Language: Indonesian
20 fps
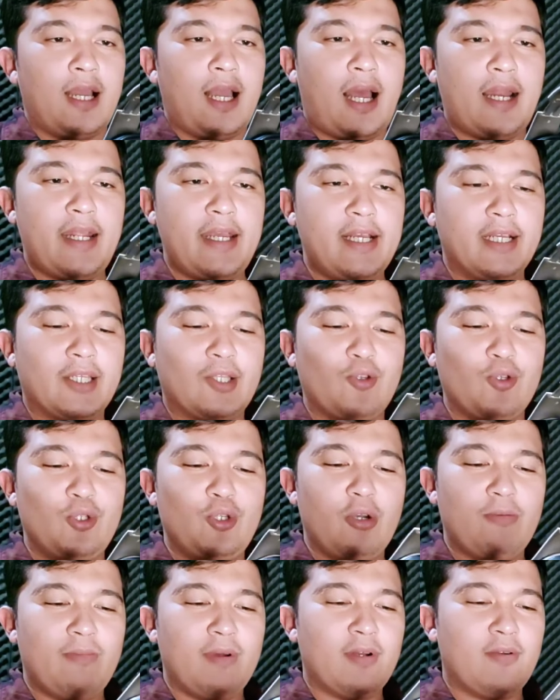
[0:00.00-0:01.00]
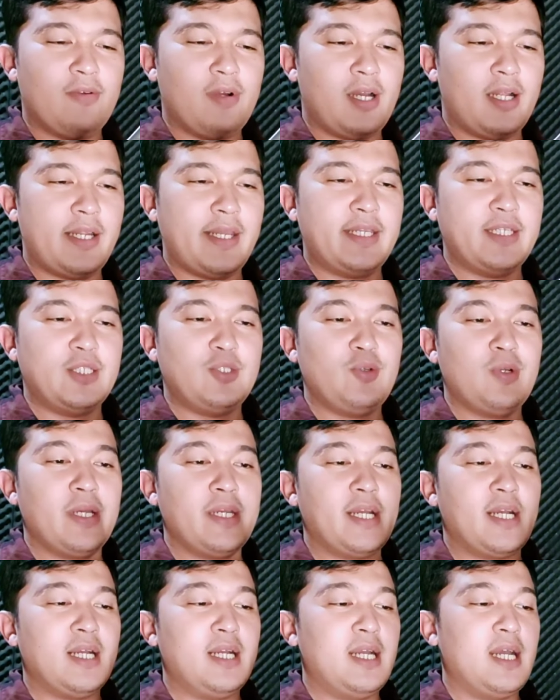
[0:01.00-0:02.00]
ada yang setuju sama gue ada juga
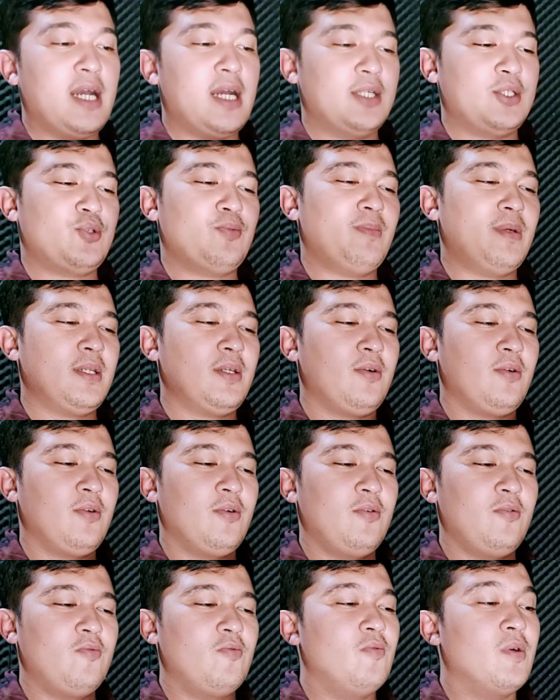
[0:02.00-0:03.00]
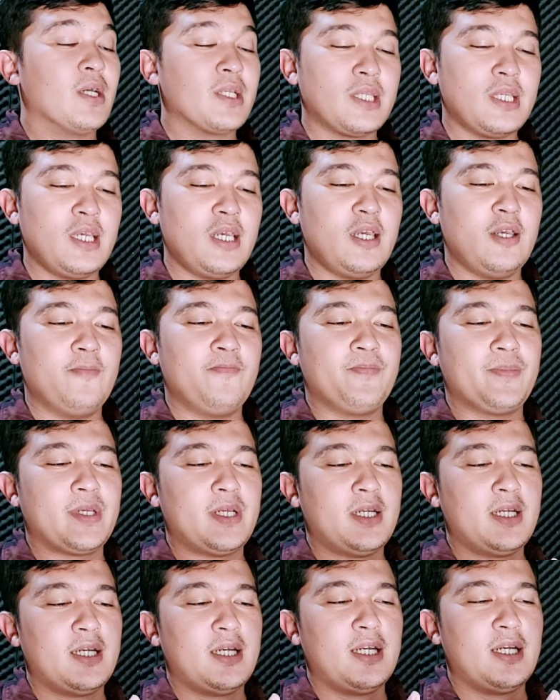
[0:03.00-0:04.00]
yang enggak cuman kalau gue sih
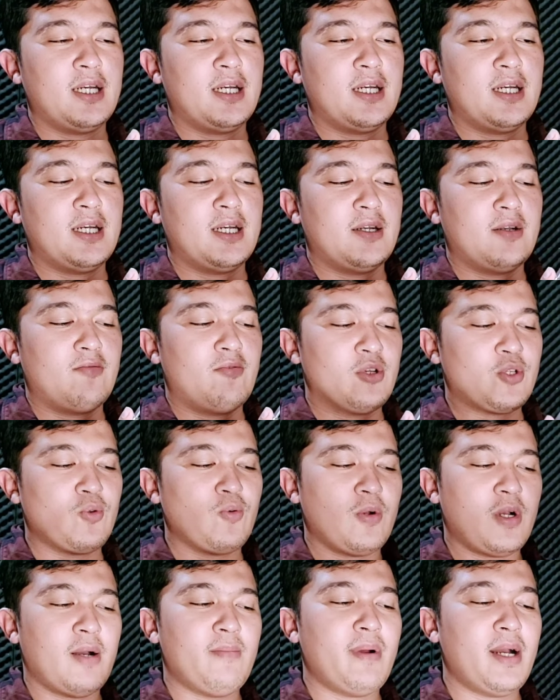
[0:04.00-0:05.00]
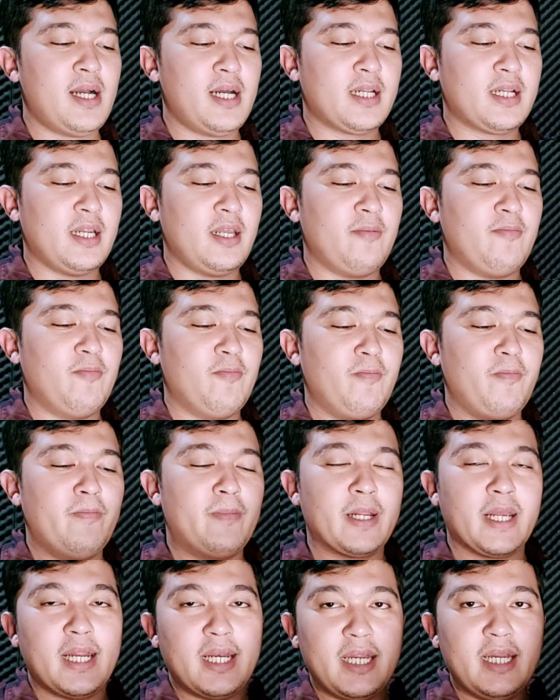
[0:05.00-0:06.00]
uh, eh, gue suka banget nih
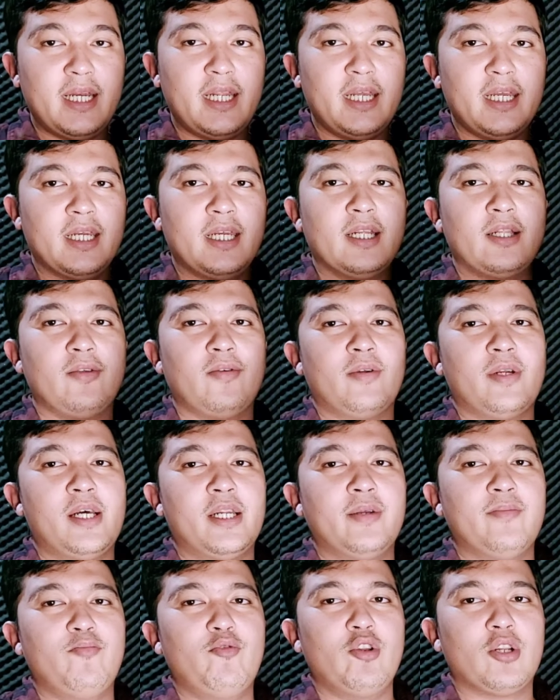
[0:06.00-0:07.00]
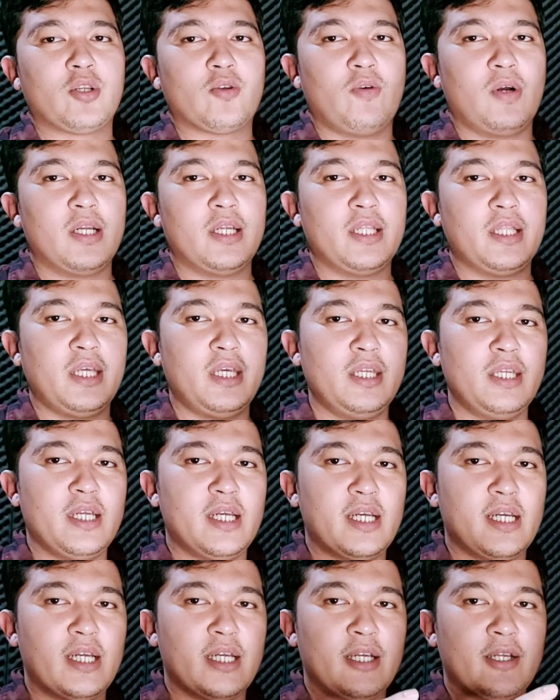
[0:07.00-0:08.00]
brand ini gitu dari build
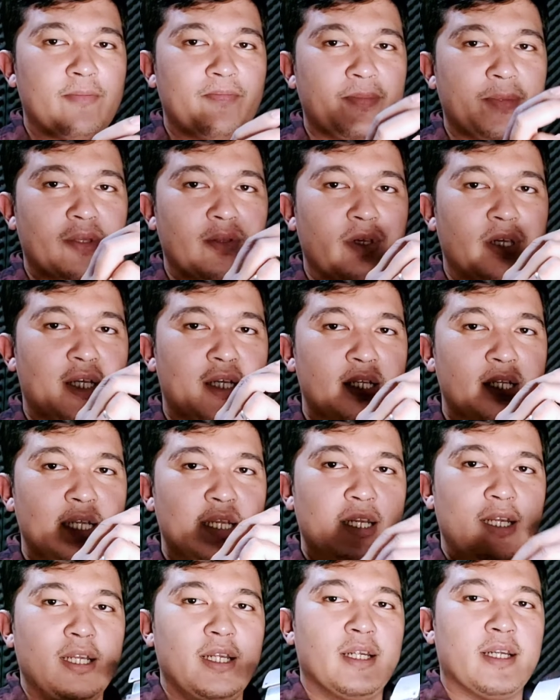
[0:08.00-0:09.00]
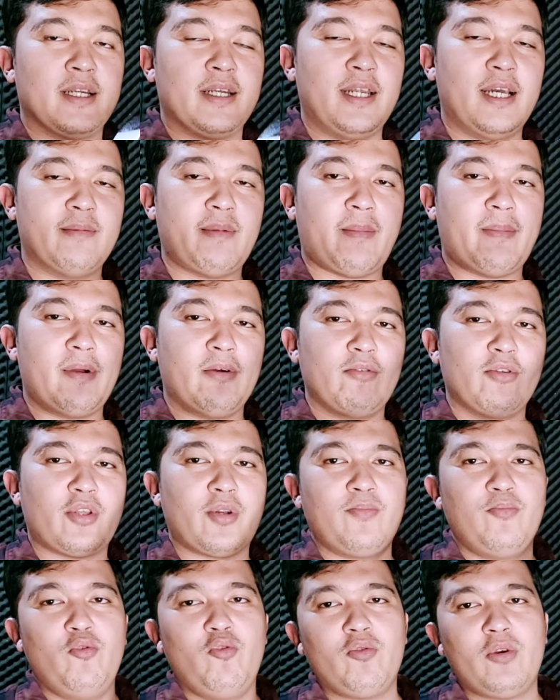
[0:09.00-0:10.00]
quality-nya gitu ya dan memang udah
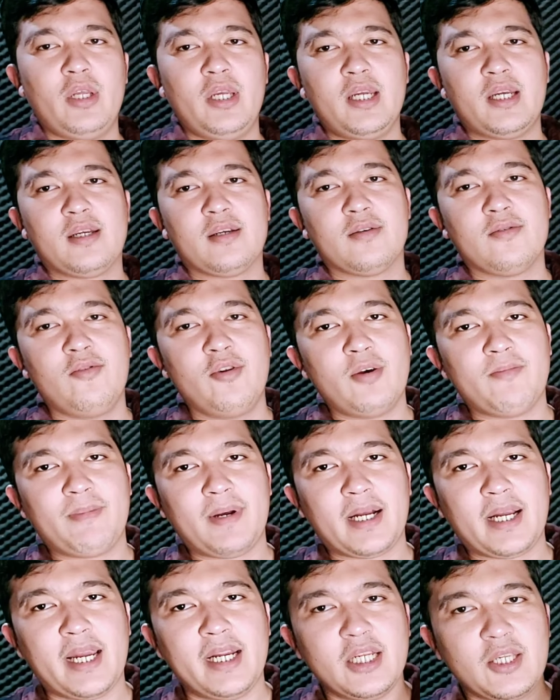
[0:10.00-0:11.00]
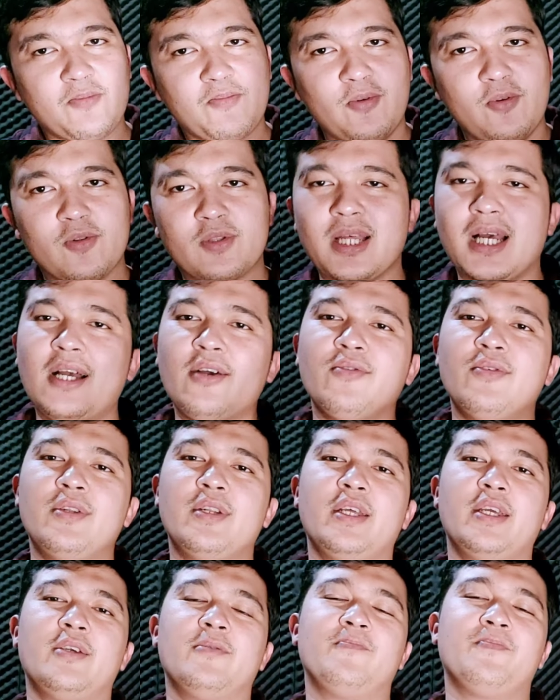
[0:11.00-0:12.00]
terbukti ya gue udah pakai ini 10 tahun
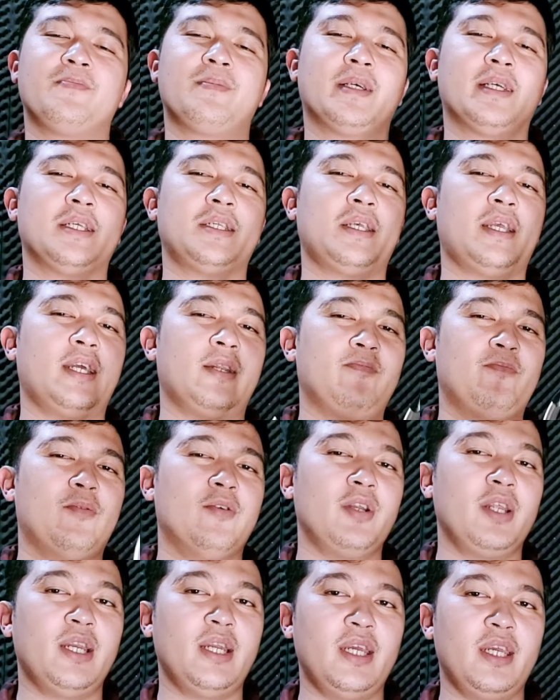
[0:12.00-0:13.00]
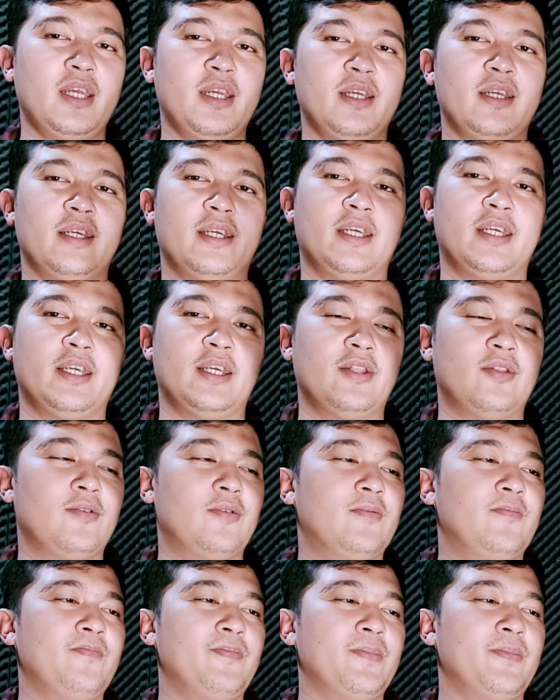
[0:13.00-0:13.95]
nih pakai si headphone ini kayak gitu